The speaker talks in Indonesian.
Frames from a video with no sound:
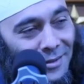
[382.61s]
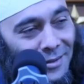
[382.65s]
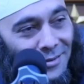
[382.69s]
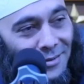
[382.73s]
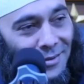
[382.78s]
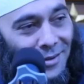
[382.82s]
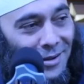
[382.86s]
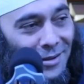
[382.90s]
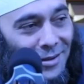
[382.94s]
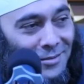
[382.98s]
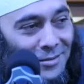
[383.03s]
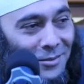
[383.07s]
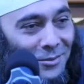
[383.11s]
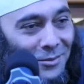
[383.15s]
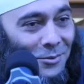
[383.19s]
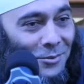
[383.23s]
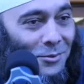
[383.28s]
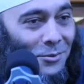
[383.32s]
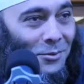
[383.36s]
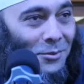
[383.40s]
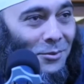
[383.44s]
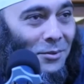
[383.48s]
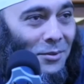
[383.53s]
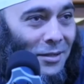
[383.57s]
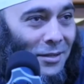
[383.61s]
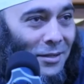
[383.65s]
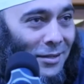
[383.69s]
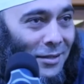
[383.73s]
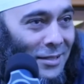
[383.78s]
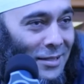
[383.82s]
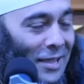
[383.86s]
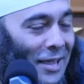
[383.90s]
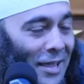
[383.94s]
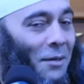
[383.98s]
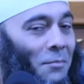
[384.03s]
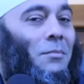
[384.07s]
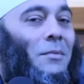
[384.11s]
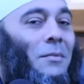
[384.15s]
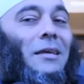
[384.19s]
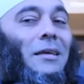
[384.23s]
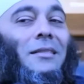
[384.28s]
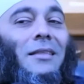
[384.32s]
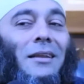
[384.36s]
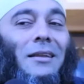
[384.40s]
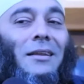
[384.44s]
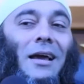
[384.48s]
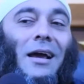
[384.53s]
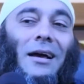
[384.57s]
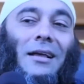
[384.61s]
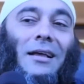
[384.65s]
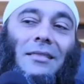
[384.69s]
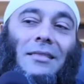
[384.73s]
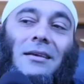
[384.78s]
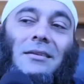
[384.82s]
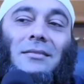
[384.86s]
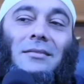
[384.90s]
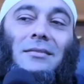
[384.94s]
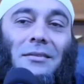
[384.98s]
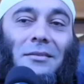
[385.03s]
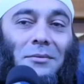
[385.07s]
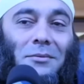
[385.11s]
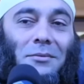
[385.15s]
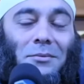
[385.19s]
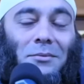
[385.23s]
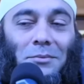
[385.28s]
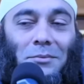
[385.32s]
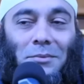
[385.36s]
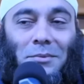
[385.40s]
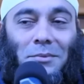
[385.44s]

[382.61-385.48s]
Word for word: salah satu uh, camp kita di atas itu.